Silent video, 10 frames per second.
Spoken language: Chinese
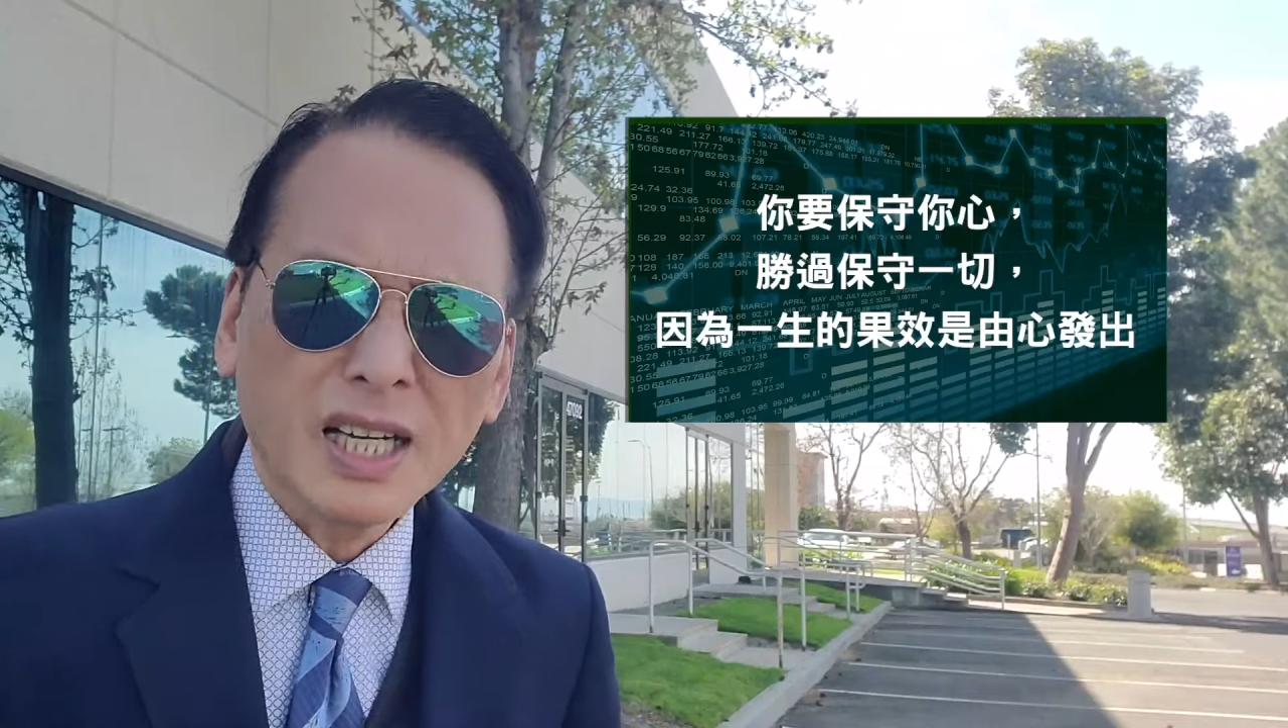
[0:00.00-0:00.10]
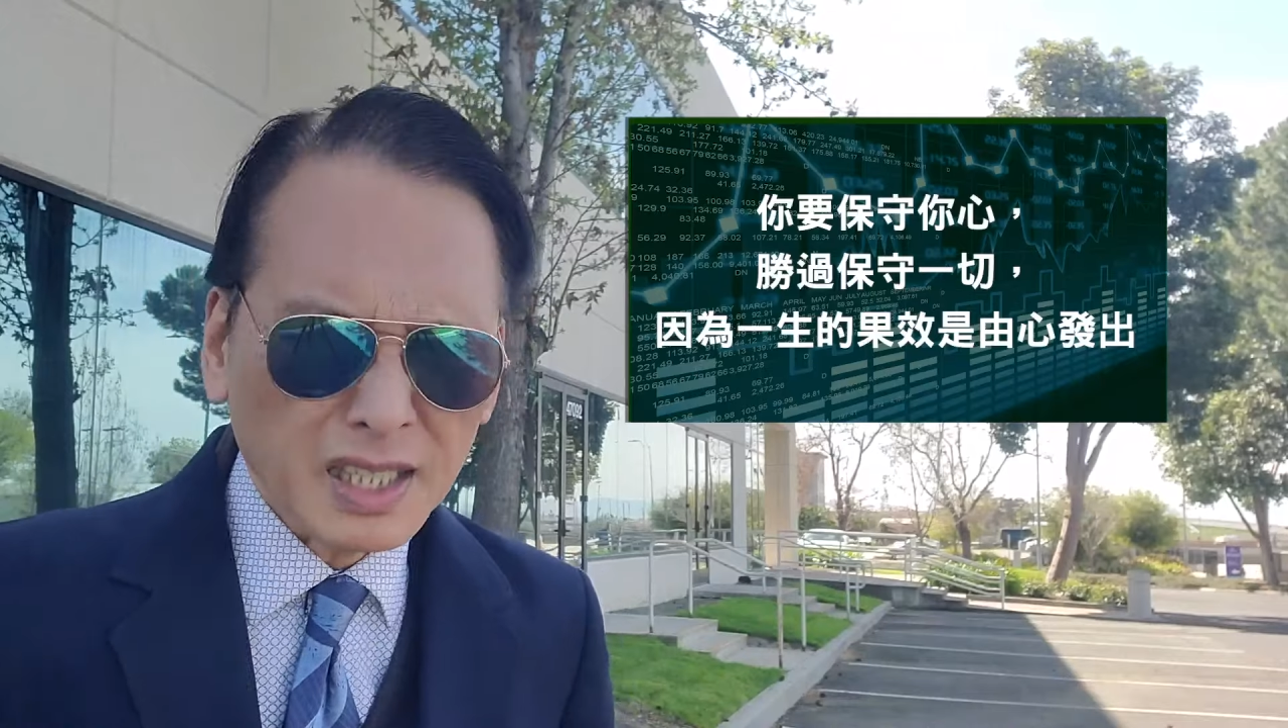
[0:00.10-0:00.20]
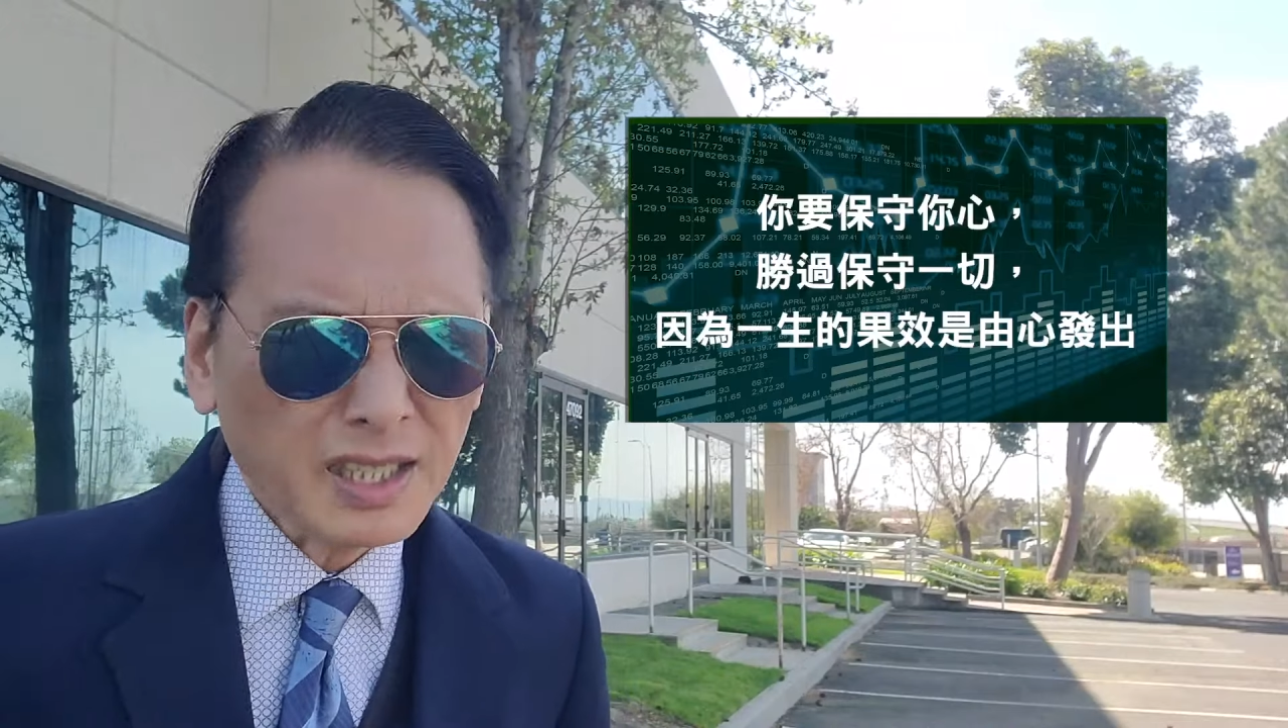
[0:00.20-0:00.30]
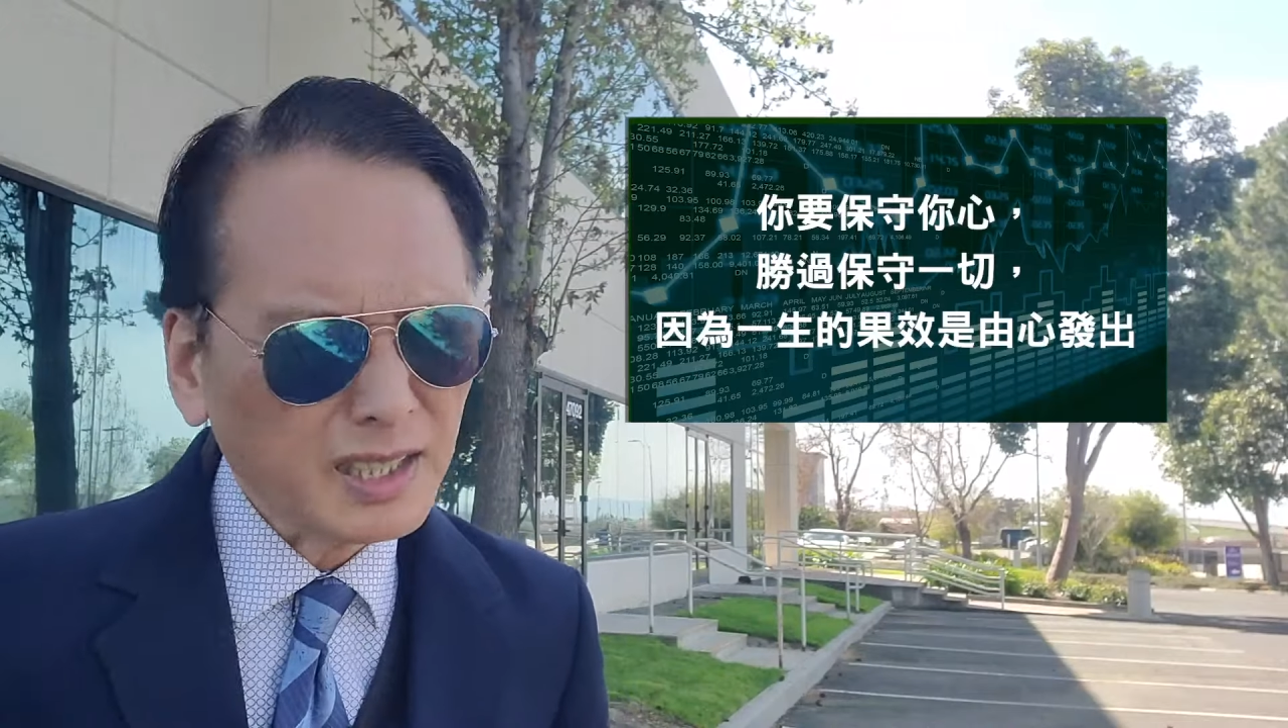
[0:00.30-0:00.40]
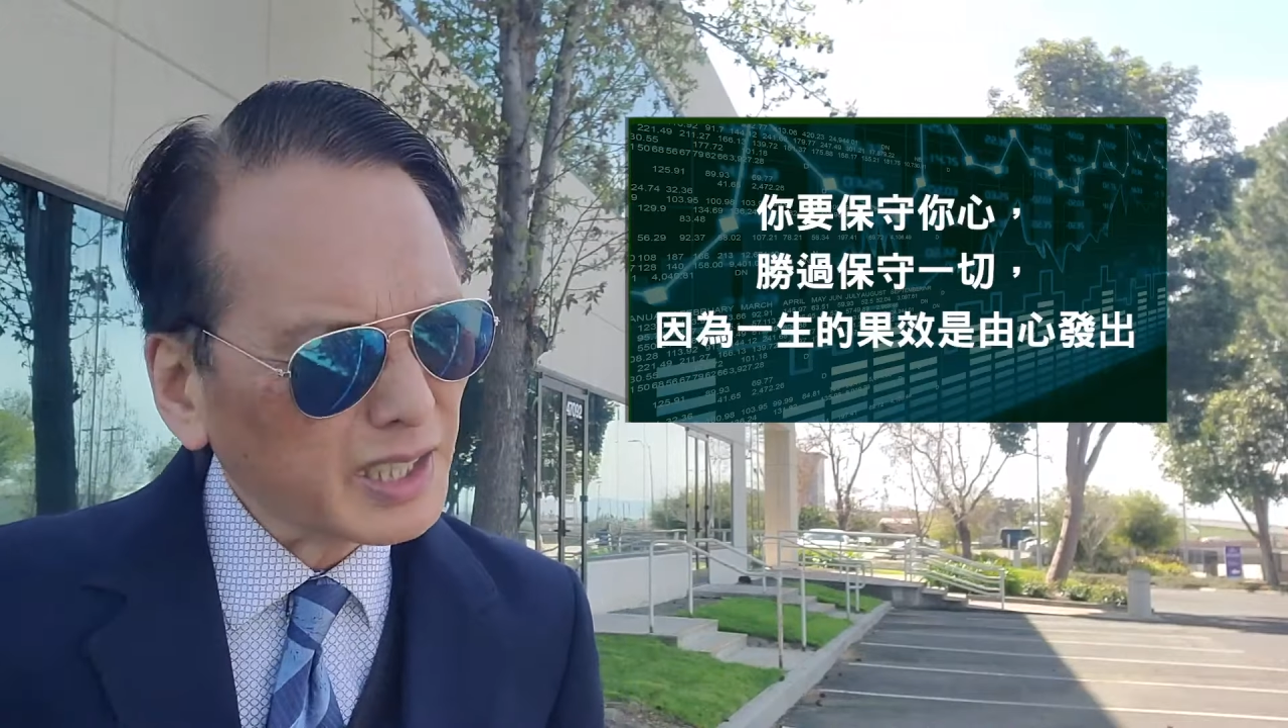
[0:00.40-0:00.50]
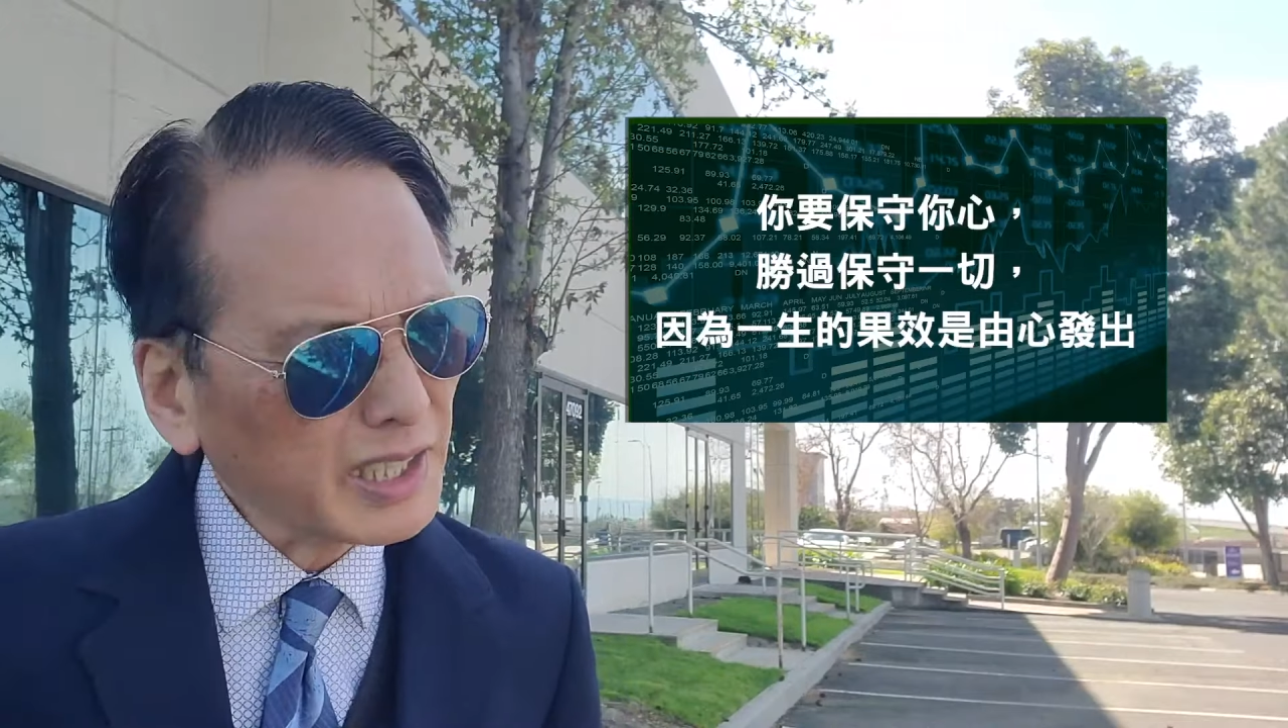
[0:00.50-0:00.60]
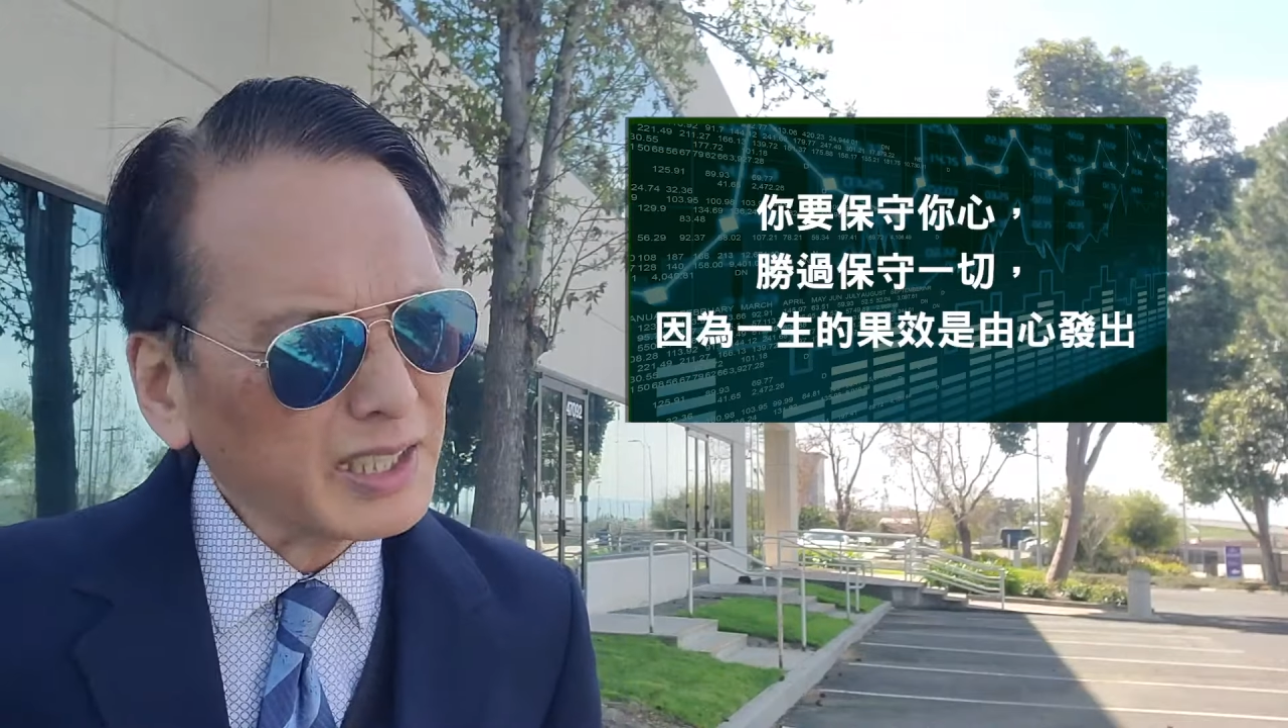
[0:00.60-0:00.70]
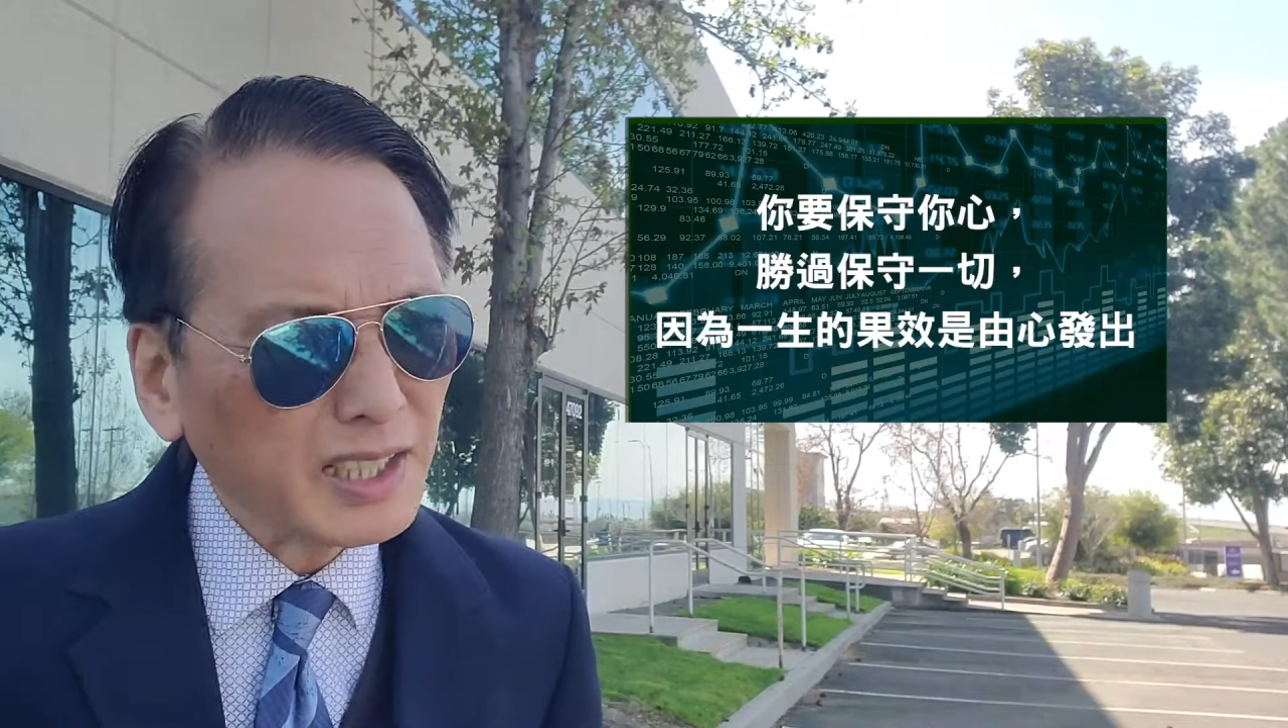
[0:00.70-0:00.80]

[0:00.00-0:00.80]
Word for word: 二零